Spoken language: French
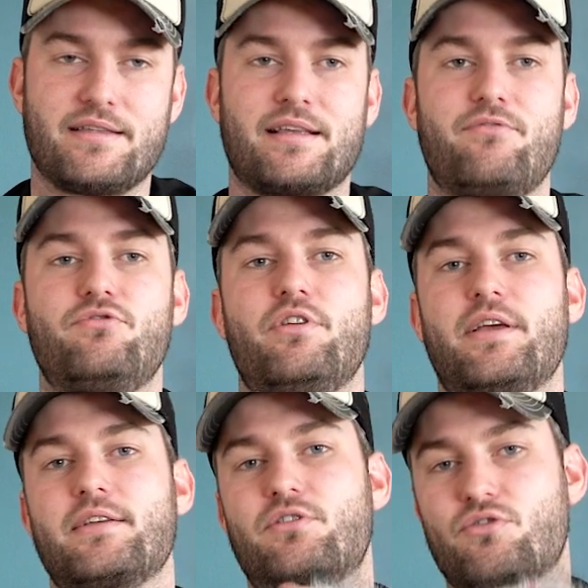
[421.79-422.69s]
et ça vous donne
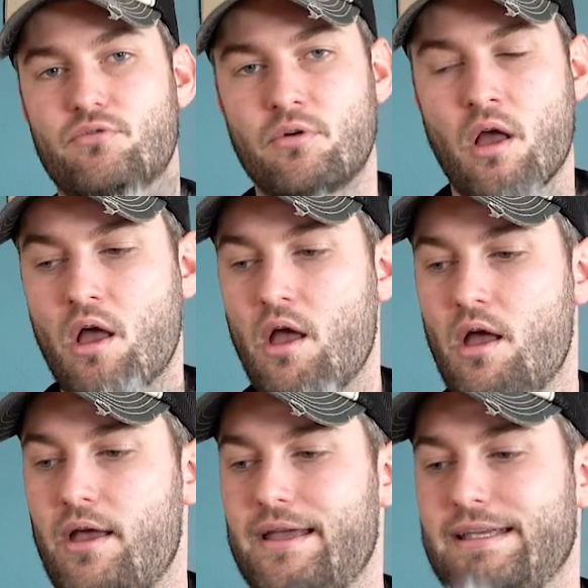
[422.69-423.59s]
un son
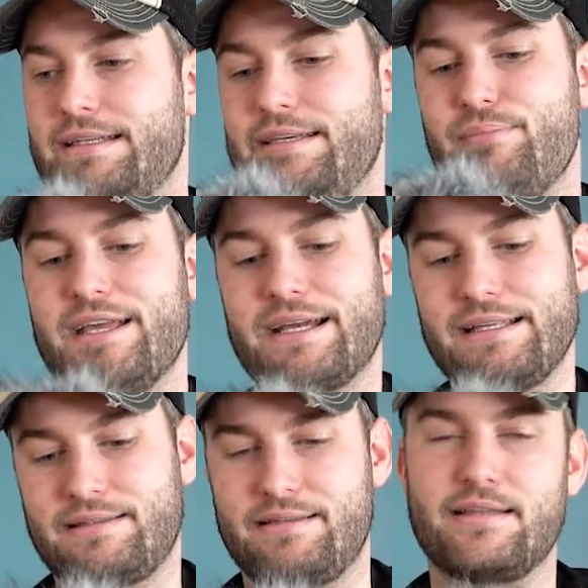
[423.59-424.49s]
qui
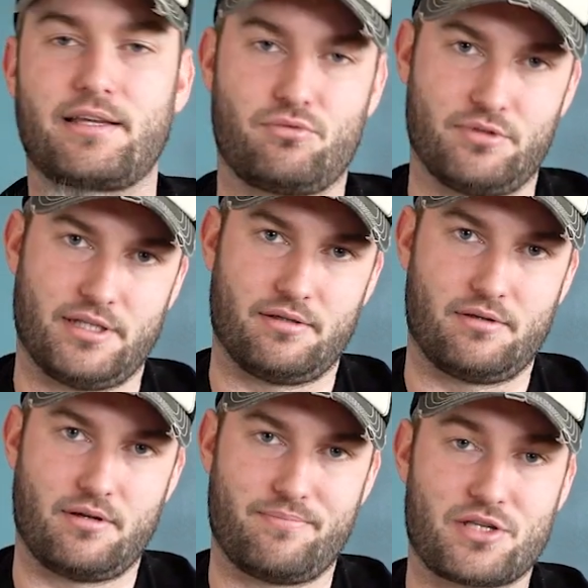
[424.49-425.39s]
mérite d'être écouté.
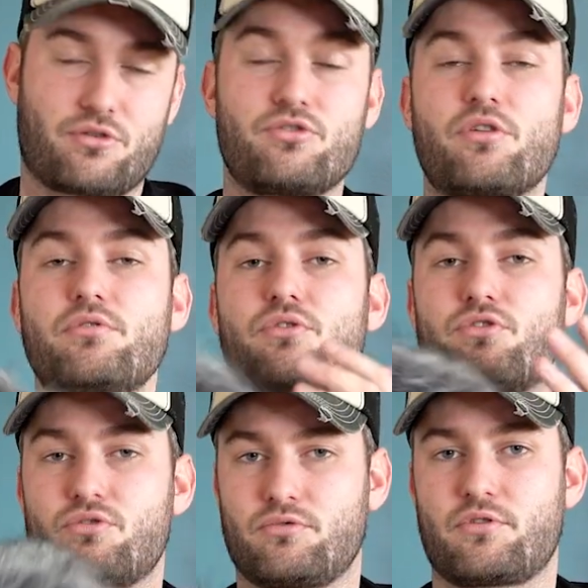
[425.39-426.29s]
Parce qu'aujourd'hui, le
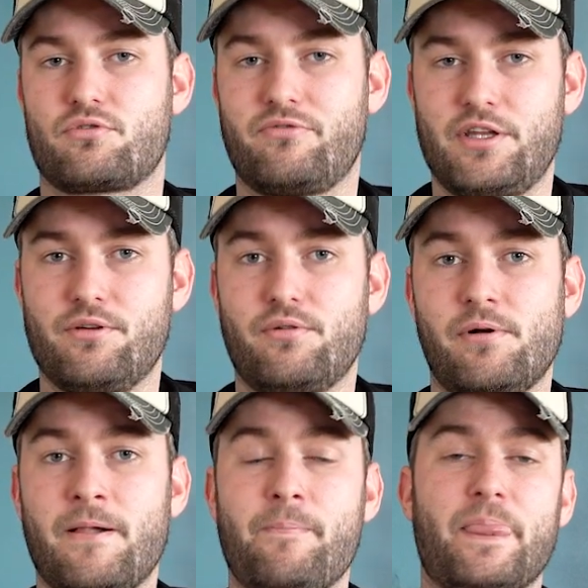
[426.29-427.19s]
son dans une vidéo,
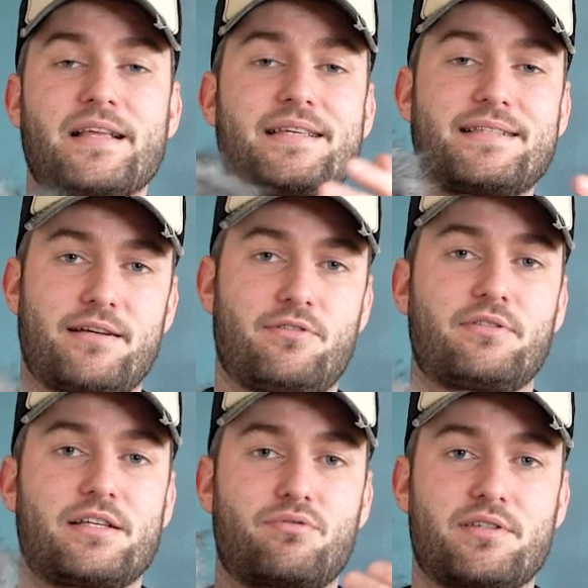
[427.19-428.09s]
c'est
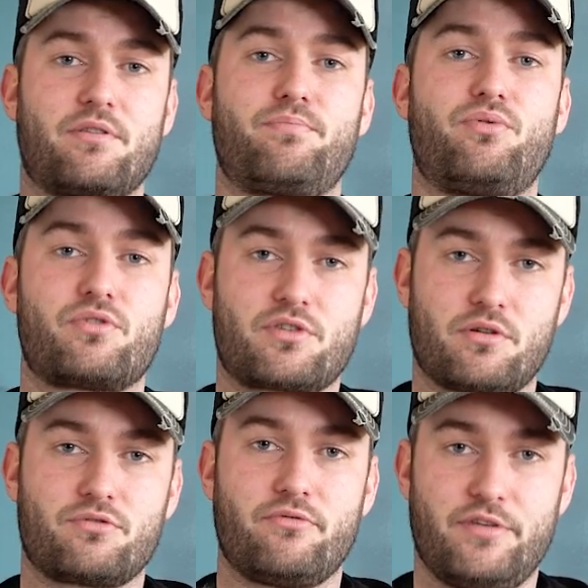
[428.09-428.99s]
50 à
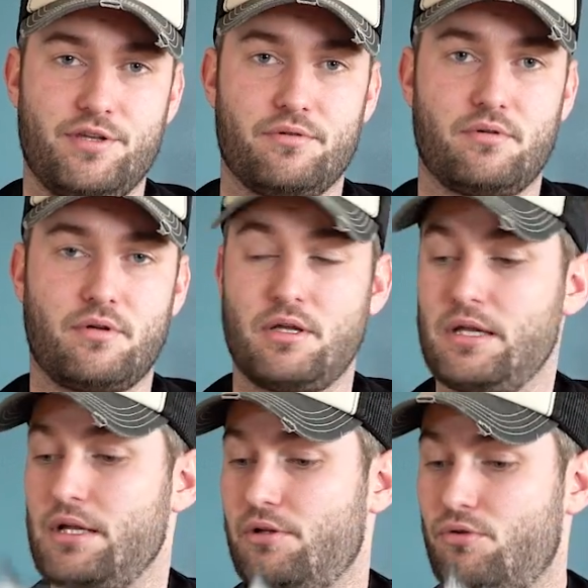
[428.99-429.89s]
60% d'une vidéo.
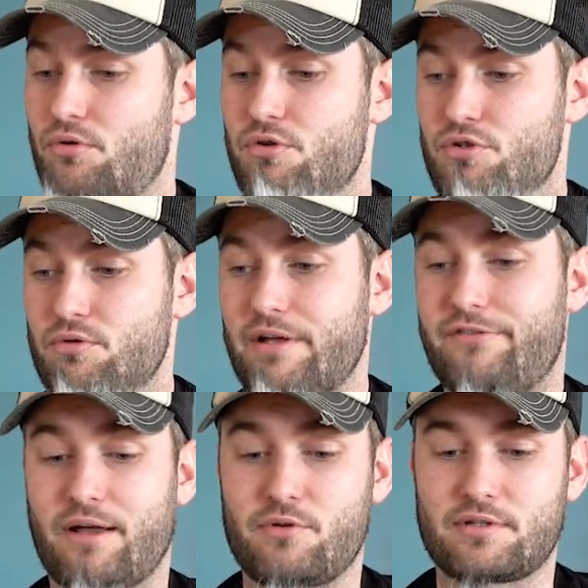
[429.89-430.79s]
Donc le son est
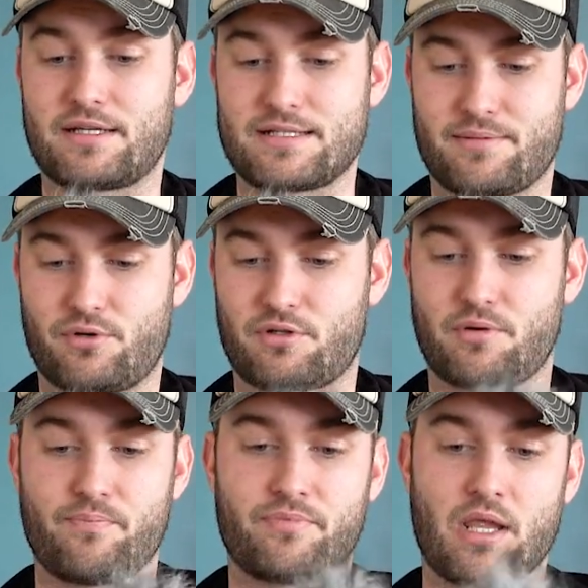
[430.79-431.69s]
vraiment très
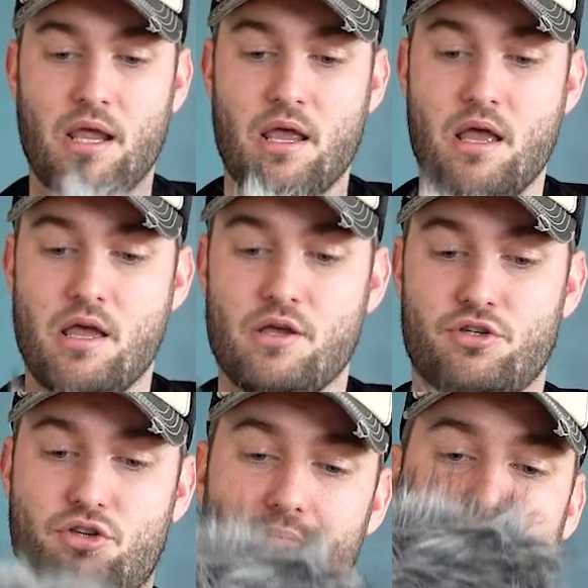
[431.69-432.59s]
important.
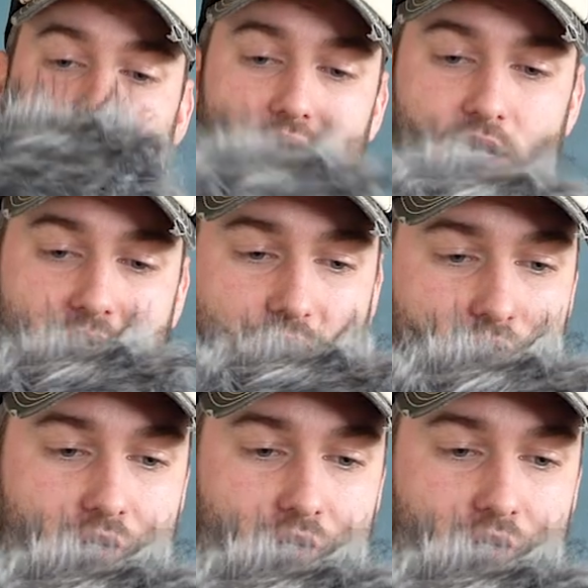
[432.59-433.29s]
Ce micro-là,